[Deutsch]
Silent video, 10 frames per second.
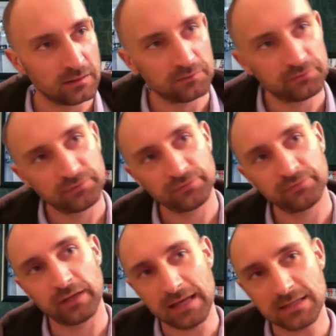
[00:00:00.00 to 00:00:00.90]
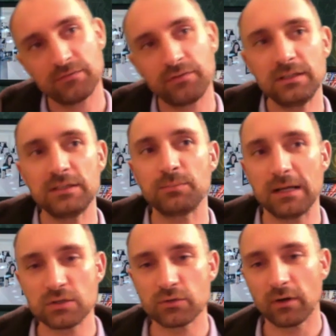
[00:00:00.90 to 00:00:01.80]
verlassen finde ich
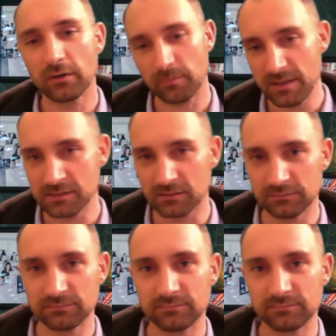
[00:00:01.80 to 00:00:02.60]
bald sogar noch besser.